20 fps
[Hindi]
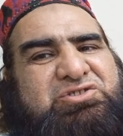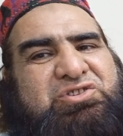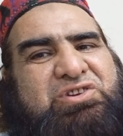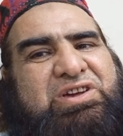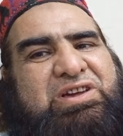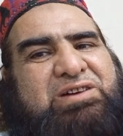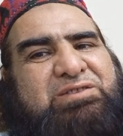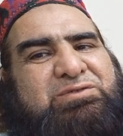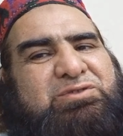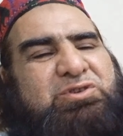जो
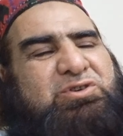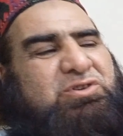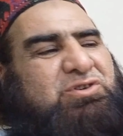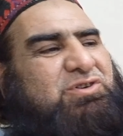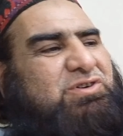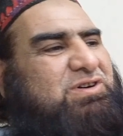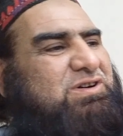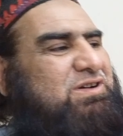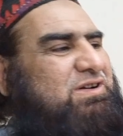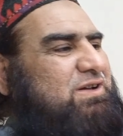है वो
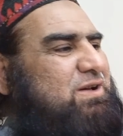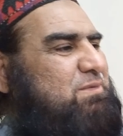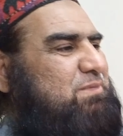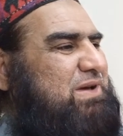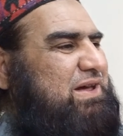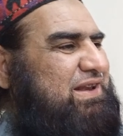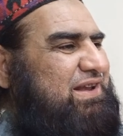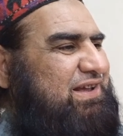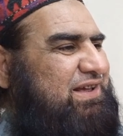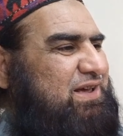
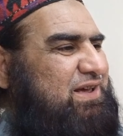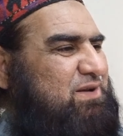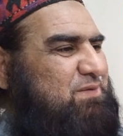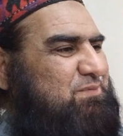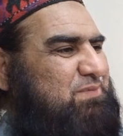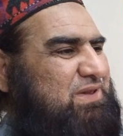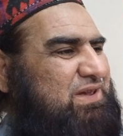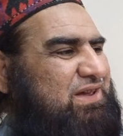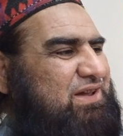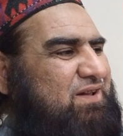हमारे घर
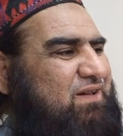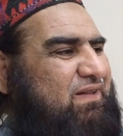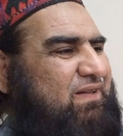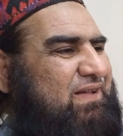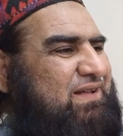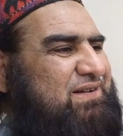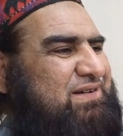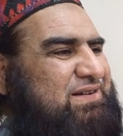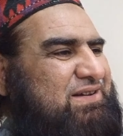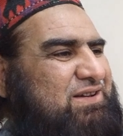में
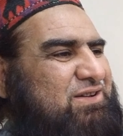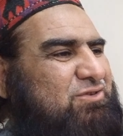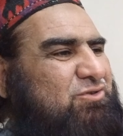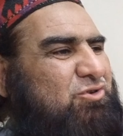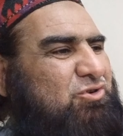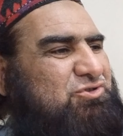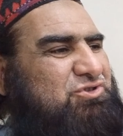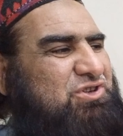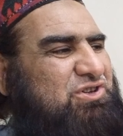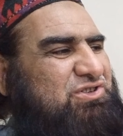
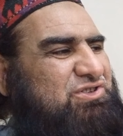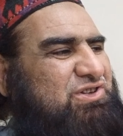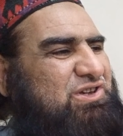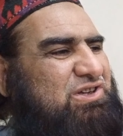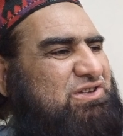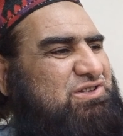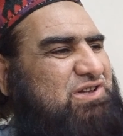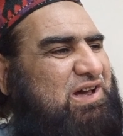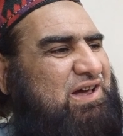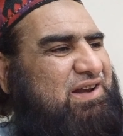कोशिश की
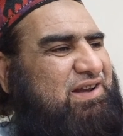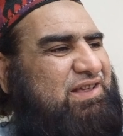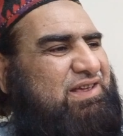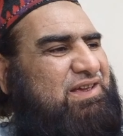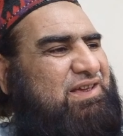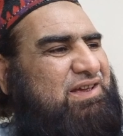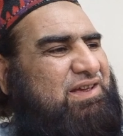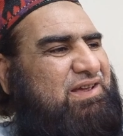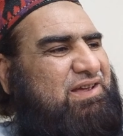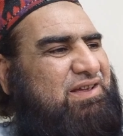जा रही
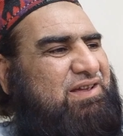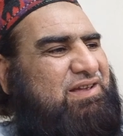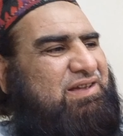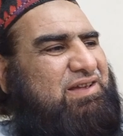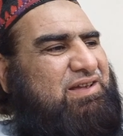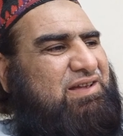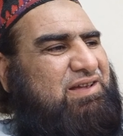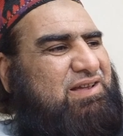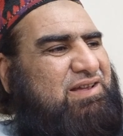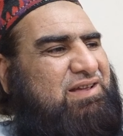है
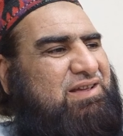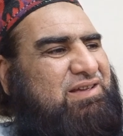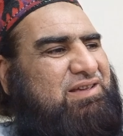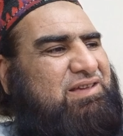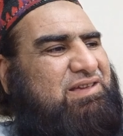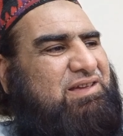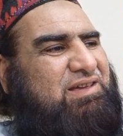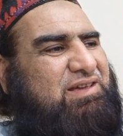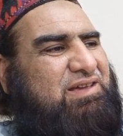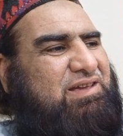
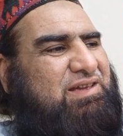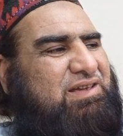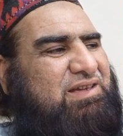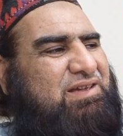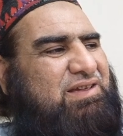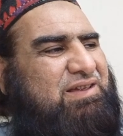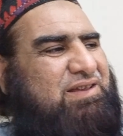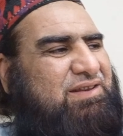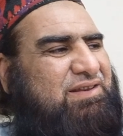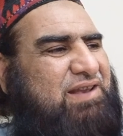
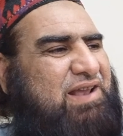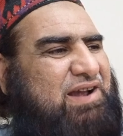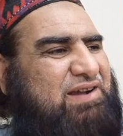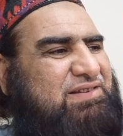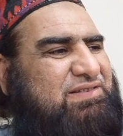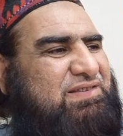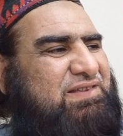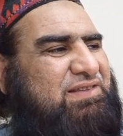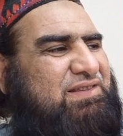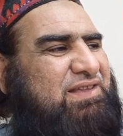कि नेट
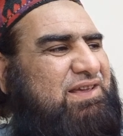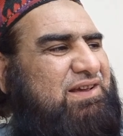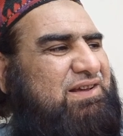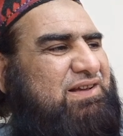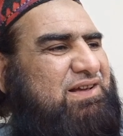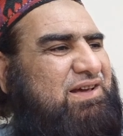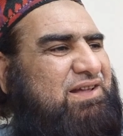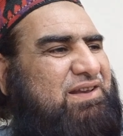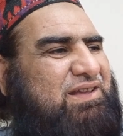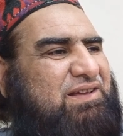से
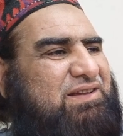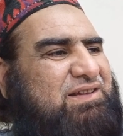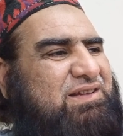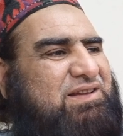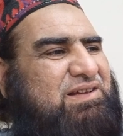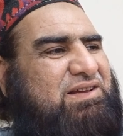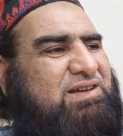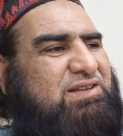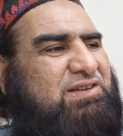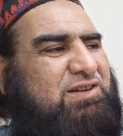देखकर एक
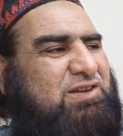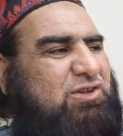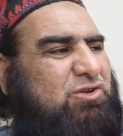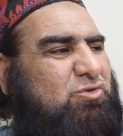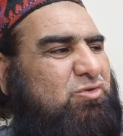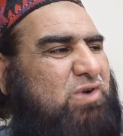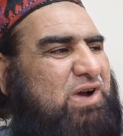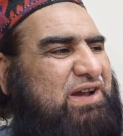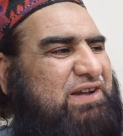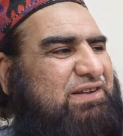
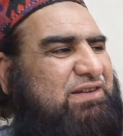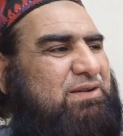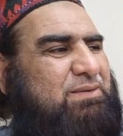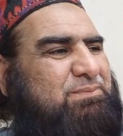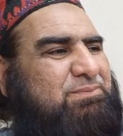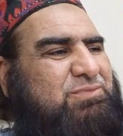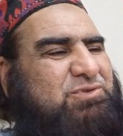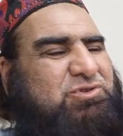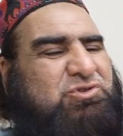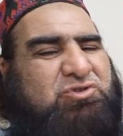न्यू
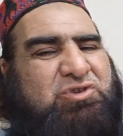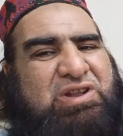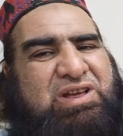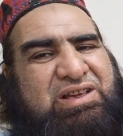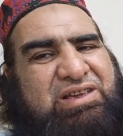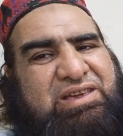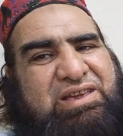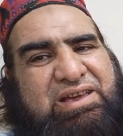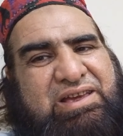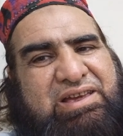आइटम चुना
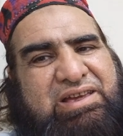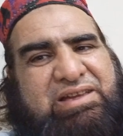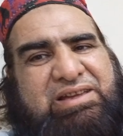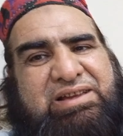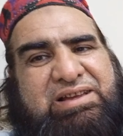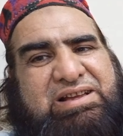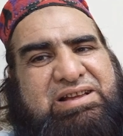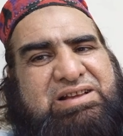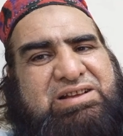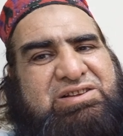गया है
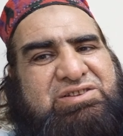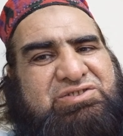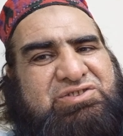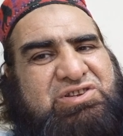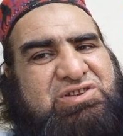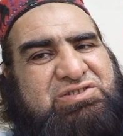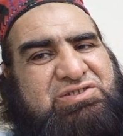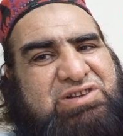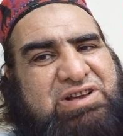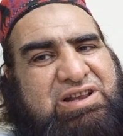
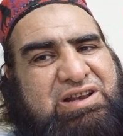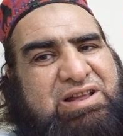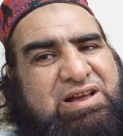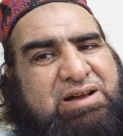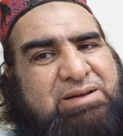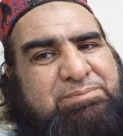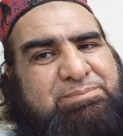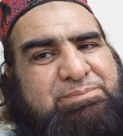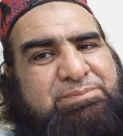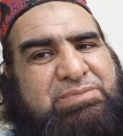जिसका
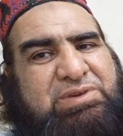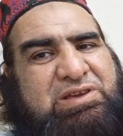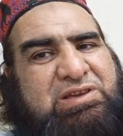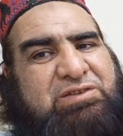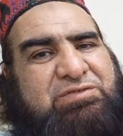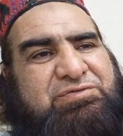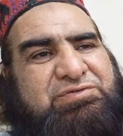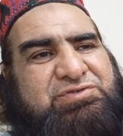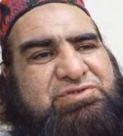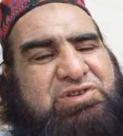नाम
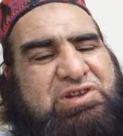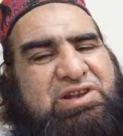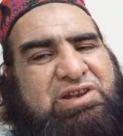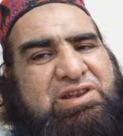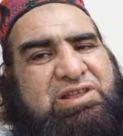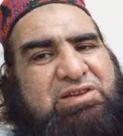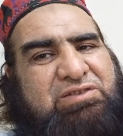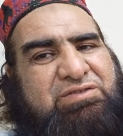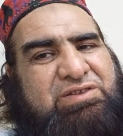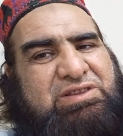बीफ
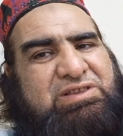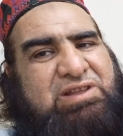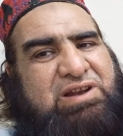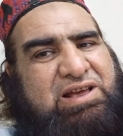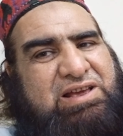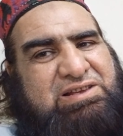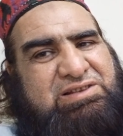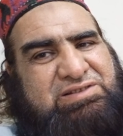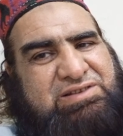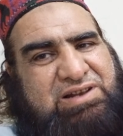चिल्ली विद
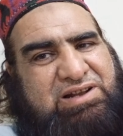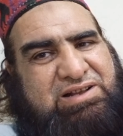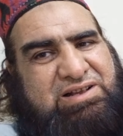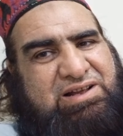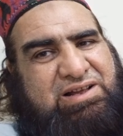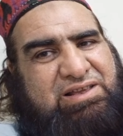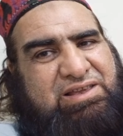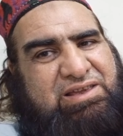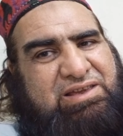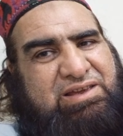राइस
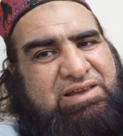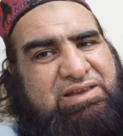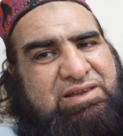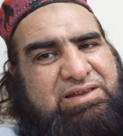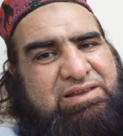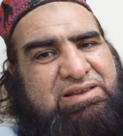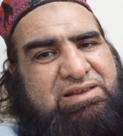रखा गया है